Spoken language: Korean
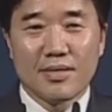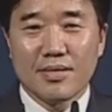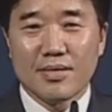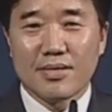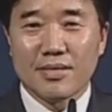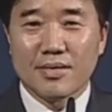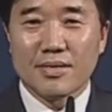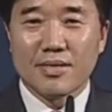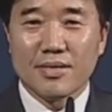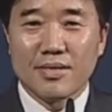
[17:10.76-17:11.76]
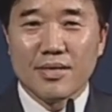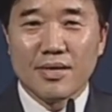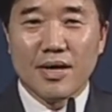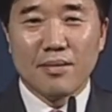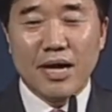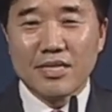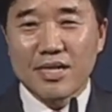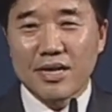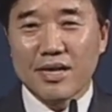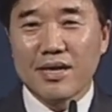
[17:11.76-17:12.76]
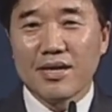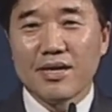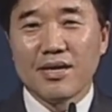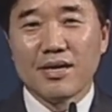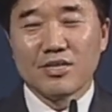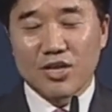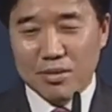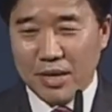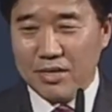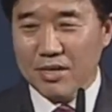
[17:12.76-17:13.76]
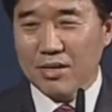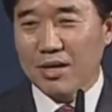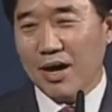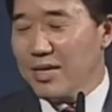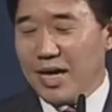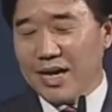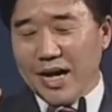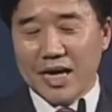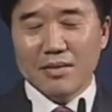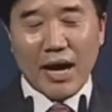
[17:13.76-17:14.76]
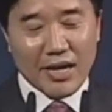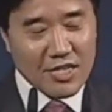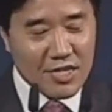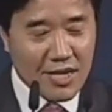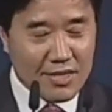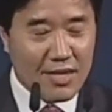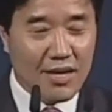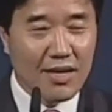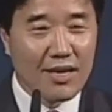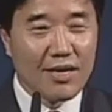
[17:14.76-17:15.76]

아, 아마 이 자리에 절반이 아 나는 하나님 안 계신 것 같아.